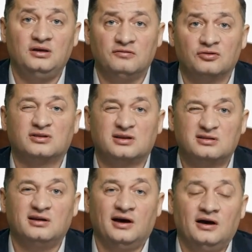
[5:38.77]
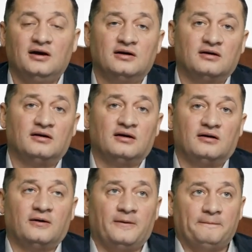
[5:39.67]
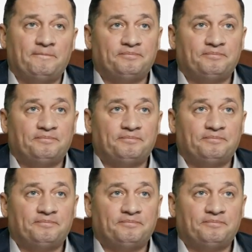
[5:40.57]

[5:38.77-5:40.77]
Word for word: И вот э,